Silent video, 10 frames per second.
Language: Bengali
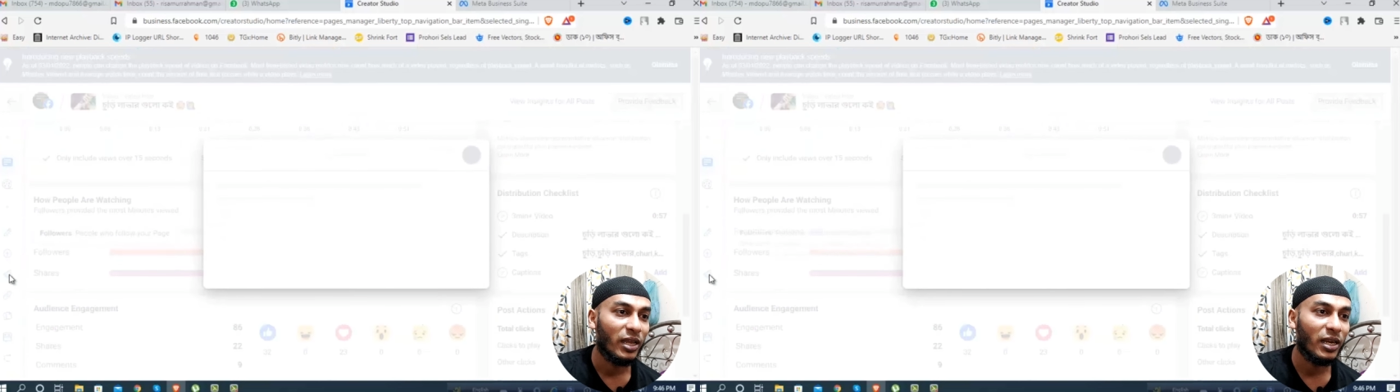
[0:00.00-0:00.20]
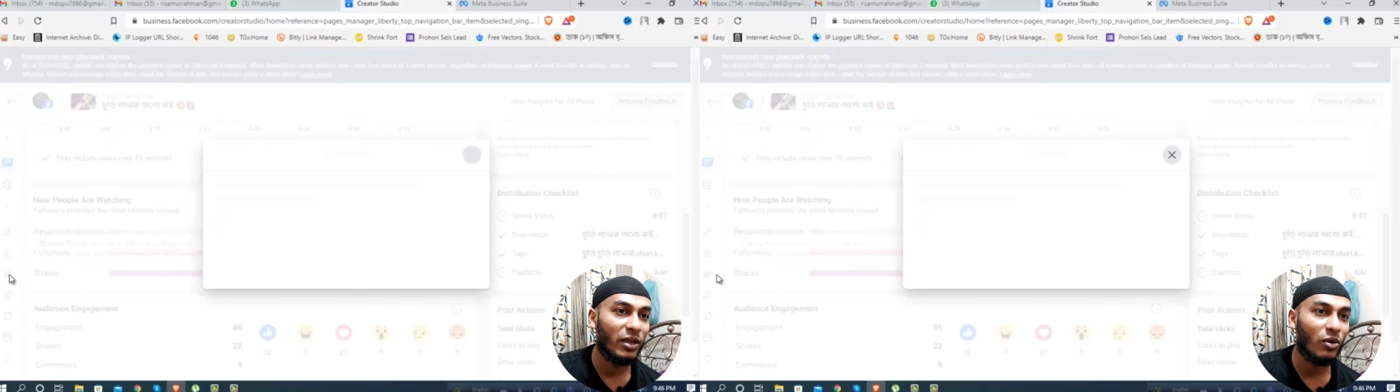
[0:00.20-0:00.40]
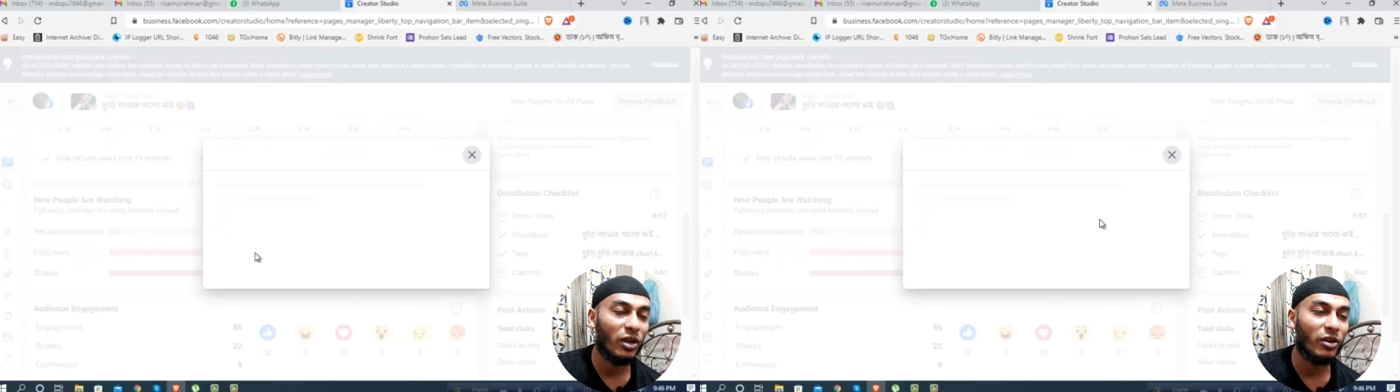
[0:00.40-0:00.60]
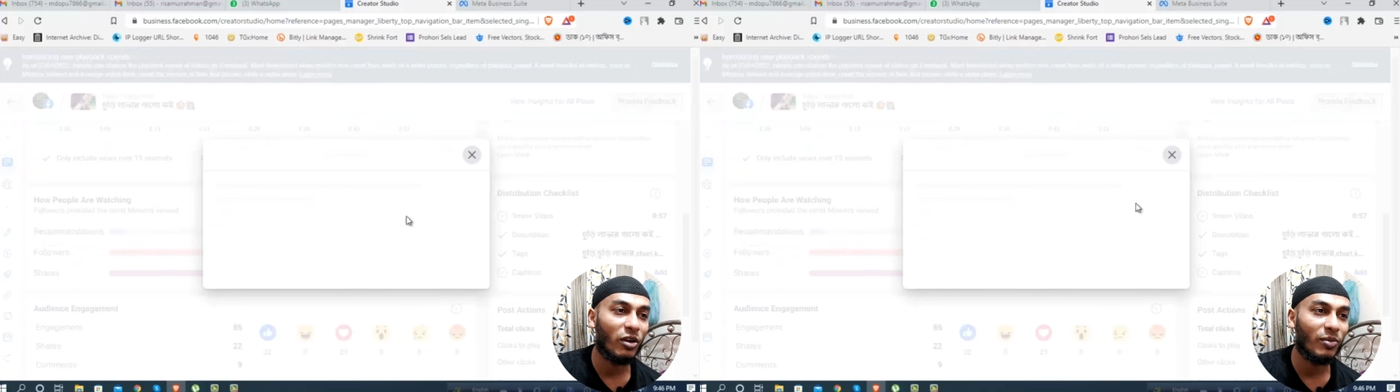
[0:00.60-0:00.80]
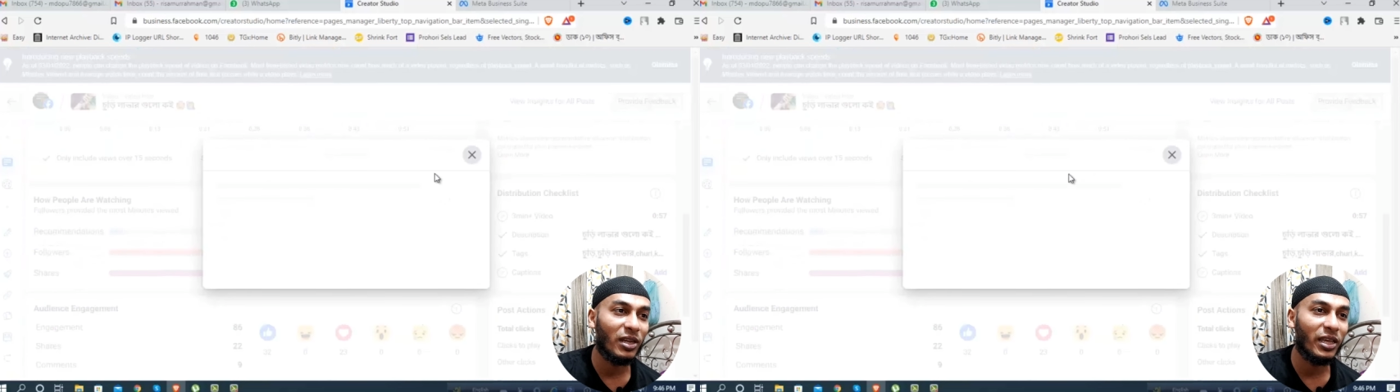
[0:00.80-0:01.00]
ক্লিক করলে
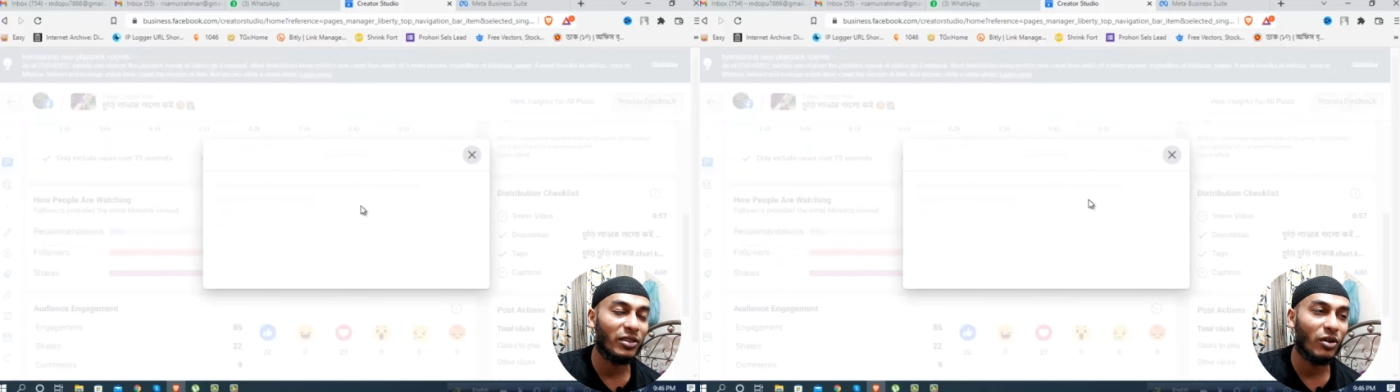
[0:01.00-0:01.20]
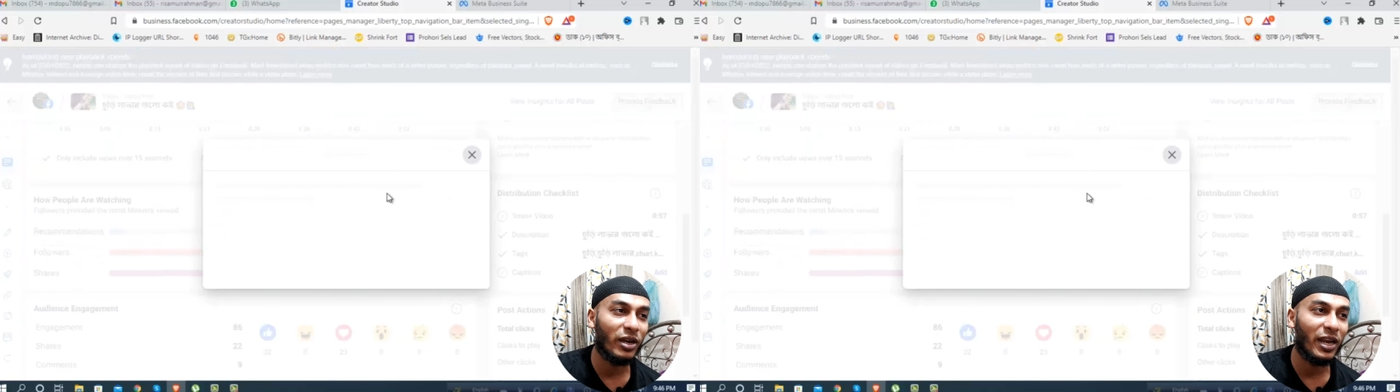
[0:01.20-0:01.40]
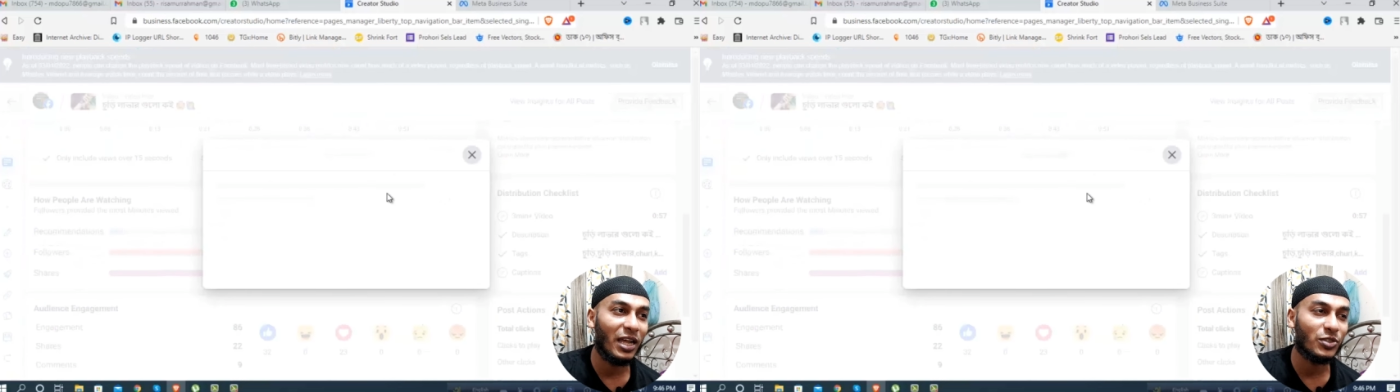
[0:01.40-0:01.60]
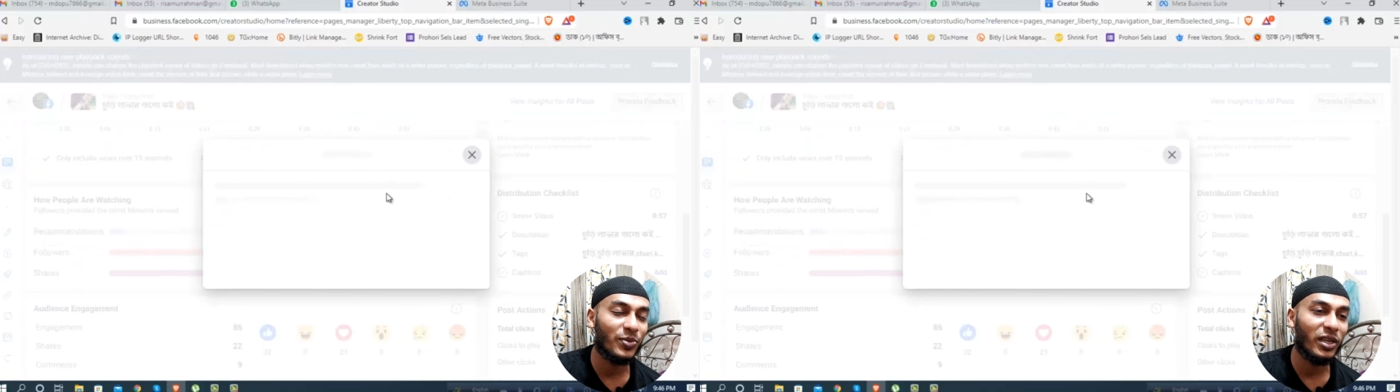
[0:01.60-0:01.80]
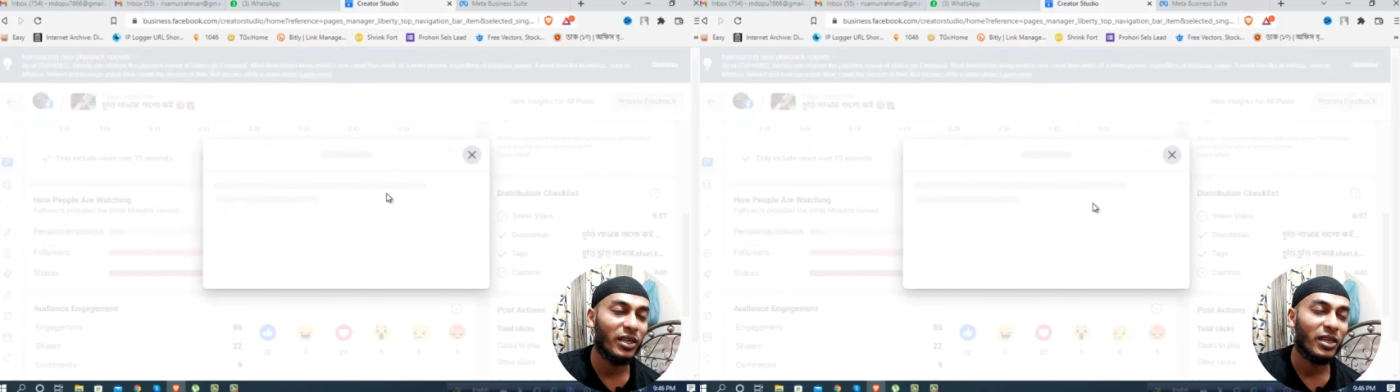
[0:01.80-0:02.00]
নর্মালি এই ধরনের আসবে